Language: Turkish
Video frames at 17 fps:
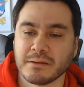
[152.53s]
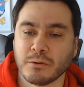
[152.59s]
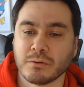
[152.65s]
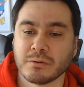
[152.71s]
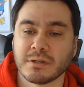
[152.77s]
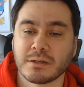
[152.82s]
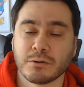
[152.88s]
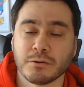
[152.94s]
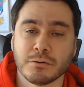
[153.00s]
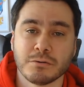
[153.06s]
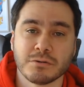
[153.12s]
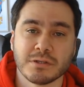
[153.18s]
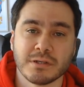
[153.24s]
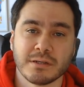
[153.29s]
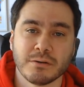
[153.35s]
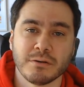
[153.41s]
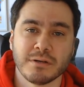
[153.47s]
Oradaki
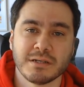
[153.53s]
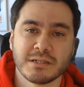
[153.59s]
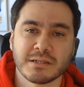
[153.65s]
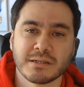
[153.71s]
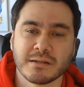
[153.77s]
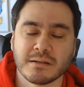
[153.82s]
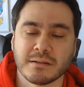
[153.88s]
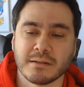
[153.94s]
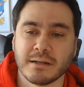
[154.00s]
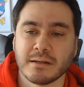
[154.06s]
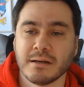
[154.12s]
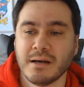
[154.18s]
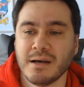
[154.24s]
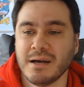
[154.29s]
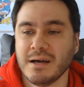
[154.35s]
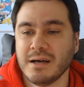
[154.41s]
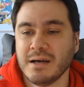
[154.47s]
oyuncuları öne çıkarırlar.
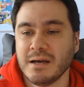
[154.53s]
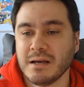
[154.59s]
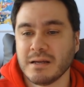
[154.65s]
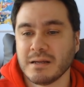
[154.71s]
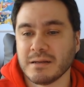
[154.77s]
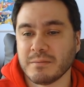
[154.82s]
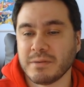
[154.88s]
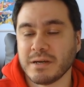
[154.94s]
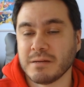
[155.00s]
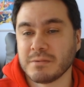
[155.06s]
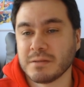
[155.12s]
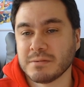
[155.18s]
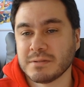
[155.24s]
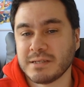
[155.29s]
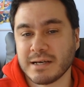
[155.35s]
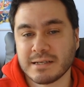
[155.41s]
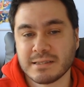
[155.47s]
Ee, benim gibi
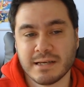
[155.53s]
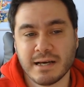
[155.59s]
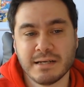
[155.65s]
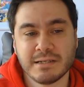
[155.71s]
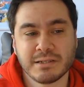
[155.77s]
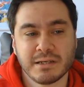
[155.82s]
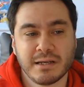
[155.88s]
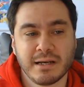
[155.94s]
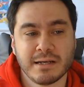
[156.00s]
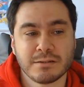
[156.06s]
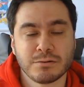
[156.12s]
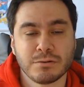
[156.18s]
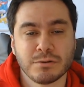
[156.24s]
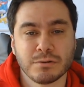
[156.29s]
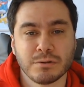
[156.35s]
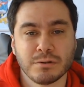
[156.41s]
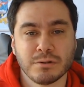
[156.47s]
80
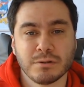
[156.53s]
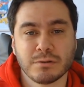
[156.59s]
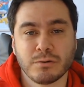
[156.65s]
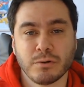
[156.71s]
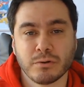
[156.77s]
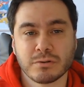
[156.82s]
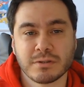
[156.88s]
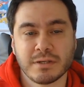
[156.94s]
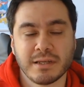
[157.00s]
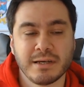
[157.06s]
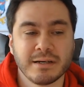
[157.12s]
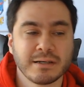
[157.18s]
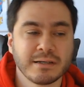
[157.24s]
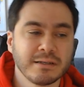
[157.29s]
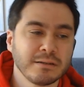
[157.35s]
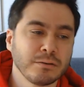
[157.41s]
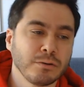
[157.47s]
jenerasyonu, 90'a
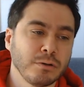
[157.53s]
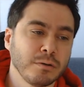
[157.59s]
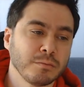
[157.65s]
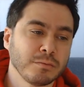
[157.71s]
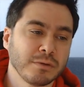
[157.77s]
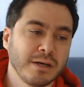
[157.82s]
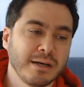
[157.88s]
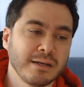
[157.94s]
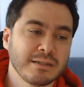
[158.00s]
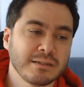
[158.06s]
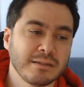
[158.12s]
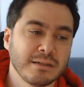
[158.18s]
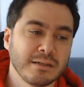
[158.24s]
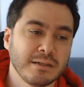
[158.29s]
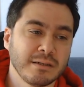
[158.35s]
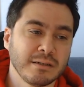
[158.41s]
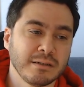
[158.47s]
yakın doğumlular
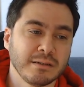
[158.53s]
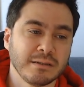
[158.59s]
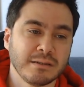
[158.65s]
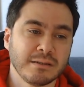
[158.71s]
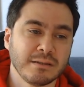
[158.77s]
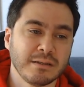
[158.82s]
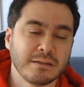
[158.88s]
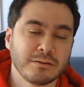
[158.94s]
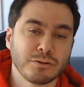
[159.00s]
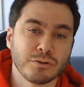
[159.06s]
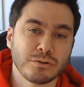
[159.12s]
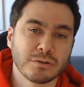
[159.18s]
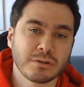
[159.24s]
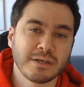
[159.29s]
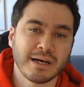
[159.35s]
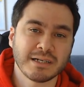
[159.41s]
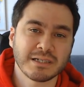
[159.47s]
işte e, e,
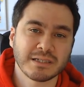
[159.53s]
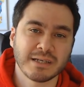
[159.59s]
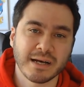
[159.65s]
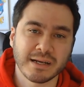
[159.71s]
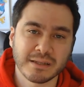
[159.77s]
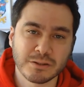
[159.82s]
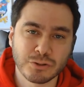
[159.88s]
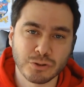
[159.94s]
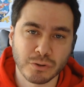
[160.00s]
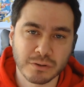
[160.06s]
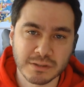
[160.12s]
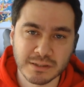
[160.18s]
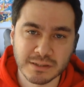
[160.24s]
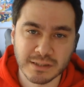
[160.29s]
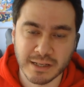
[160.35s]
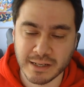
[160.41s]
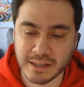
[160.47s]
çocuk yaşlarda
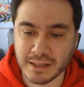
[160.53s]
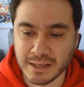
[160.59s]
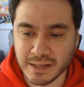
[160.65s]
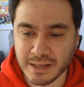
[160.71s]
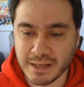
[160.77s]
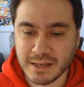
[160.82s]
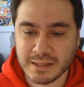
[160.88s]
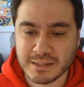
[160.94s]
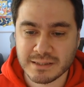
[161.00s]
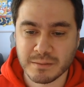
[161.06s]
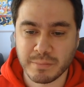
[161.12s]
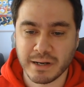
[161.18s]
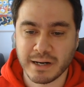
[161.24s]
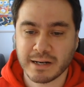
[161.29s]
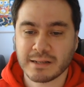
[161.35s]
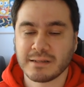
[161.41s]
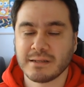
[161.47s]
Jordan'la, işte
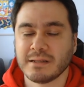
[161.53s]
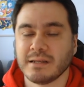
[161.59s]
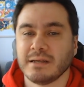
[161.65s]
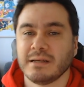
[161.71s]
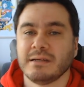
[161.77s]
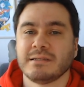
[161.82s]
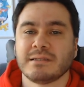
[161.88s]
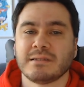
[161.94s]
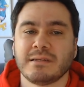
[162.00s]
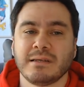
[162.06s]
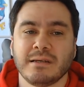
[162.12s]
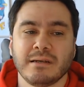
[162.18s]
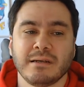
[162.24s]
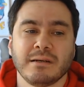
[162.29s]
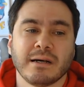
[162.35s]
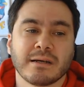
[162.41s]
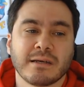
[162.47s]
Barkley'le,
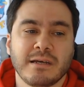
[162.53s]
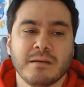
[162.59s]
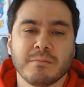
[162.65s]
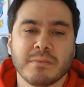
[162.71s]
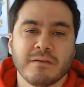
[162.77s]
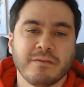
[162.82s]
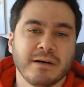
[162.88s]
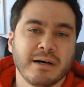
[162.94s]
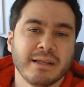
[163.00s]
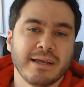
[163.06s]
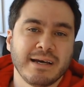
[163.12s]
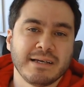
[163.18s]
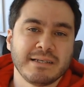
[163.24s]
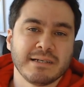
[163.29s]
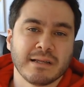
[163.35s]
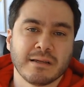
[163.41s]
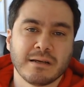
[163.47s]
işte Hakim'le falan
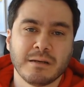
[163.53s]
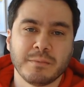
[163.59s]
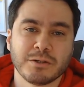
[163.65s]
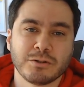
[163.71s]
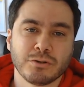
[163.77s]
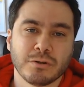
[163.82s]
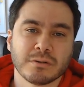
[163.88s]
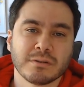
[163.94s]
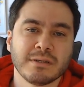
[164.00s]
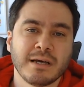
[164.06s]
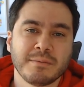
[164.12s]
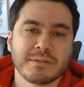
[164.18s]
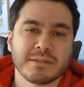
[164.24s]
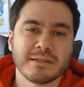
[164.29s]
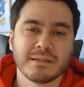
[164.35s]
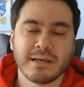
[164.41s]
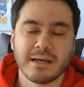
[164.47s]
heyecanlar ama Jordan
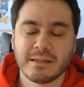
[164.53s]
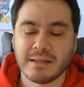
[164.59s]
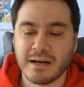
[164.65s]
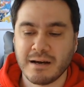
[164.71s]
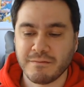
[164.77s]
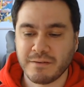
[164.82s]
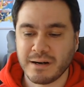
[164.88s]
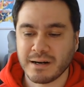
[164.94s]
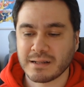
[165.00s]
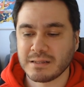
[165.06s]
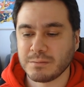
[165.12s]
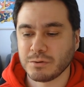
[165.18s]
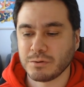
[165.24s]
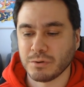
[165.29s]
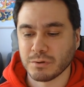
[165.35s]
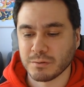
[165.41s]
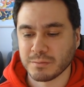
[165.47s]
hepsinden daha farklı bir
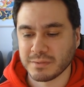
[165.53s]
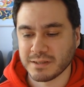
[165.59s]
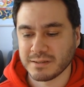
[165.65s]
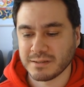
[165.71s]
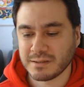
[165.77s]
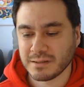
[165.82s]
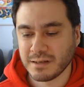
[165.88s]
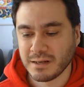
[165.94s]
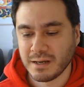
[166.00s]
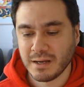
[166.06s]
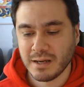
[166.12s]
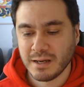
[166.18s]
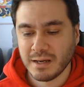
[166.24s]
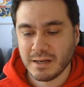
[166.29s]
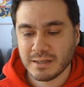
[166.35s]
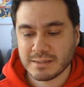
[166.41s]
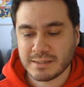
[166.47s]
konumdadır.
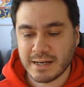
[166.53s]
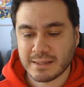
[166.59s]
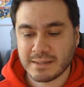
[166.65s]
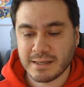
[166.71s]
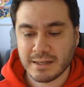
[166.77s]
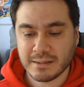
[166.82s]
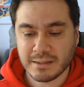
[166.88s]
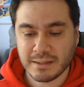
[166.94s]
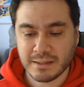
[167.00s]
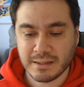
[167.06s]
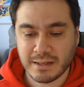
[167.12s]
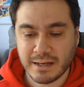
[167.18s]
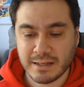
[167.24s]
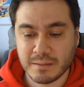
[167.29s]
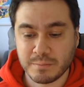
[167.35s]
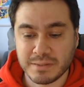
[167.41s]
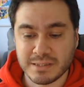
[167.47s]
Zaten e,
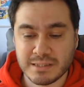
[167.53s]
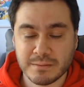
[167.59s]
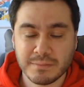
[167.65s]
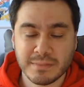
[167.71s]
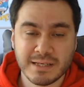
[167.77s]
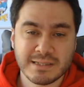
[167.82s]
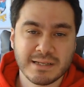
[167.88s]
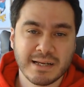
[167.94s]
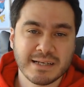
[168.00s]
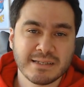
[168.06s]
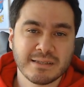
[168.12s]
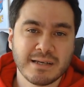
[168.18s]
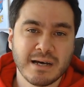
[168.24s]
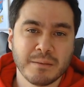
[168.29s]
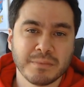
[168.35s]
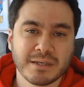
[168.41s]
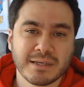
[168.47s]
hani bizim nesil aslında
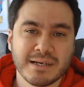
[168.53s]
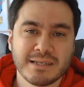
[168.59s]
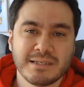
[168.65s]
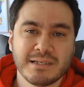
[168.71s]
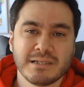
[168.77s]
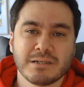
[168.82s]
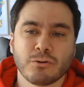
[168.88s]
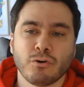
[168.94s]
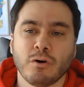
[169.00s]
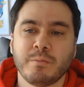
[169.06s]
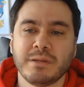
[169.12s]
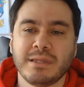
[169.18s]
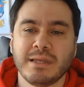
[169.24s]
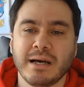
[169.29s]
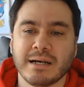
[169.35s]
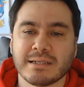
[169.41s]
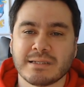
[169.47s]
tam da geçiş Kobe
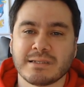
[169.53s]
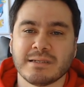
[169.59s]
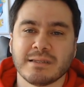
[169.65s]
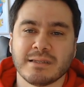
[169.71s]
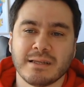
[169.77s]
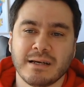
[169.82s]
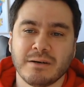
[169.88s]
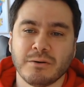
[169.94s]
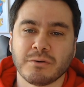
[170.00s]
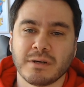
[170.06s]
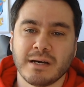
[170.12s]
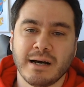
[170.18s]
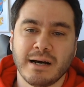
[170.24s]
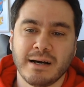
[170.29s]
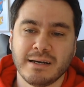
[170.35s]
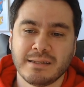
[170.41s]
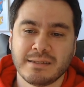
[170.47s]
de aslında oraya
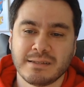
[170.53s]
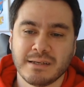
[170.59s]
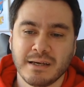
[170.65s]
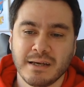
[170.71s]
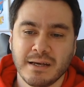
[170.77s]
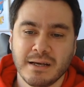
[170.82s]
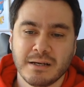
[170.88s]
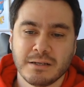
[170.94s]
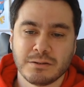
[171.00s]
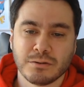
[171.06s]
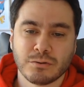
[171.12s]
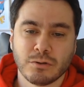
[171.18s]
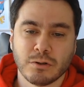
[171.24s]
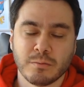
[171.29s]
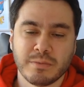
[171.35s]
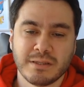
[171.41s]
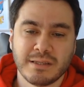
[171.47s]
ait. Çünkü
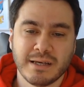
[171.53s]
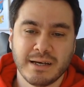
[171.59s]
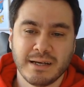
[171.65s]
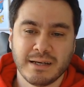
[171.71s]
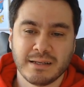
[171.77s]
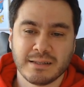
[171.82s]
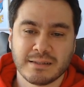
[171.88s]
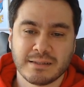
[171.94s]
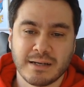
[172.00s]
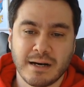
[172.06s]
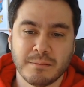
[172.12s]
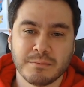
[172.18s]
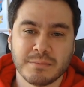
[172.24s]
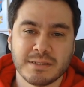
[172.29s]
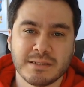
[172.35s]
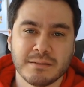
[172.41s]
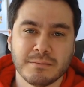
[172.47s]
Kobe de tam
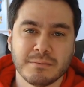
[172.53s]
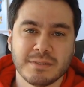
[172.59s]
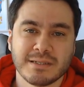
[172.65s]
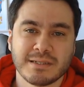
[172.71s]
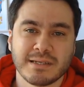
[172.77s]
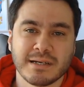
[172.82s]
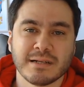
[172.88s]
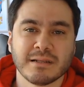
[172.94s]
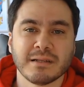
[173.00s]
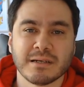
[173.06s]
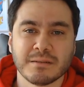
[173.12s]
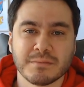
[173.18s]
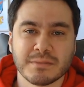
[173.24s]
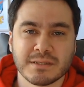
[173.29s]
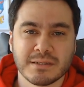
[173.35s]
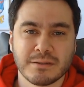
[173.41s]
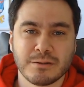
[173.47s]
bizim lise
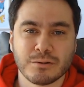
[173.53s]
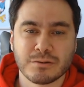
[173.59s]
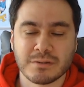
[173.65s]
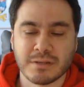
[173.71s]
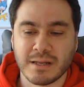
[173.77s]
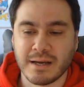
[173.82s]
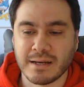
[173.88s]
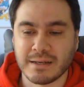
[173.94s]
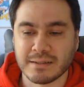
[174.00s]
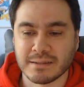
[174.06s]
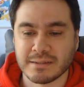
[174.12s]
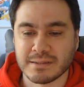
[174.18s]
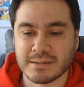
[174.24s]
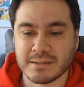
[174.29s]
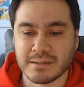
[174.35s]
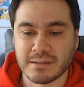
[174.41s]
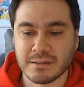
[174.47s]
yıllarımızın yükselen
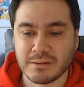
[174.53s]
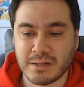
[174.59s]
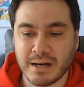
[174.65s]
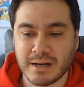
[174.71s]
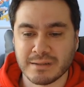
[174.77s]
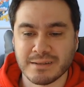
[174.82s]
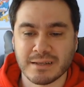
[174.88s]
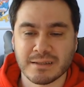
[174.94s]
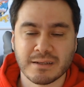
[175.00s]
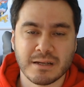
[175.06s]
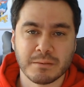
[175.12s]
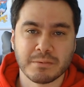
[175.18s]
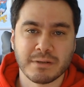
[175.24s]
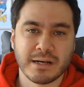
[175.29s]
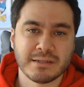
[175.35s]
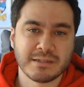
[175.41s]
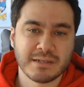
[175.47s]
yıldızıydı. Ardından da
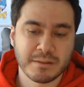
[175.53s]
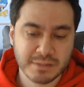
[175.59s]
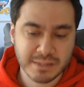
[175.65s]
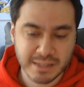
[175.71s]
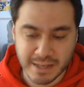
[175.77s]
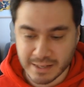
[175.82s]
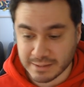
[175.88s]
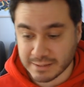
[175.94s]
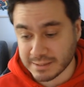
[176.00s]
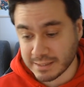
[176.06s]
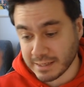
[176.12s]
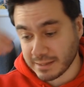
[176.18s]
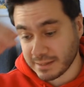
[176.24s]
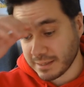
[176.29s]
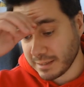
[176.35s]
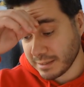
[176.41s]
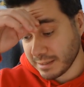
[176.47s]
LeBron James geldi
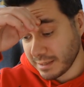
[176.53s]
zaten.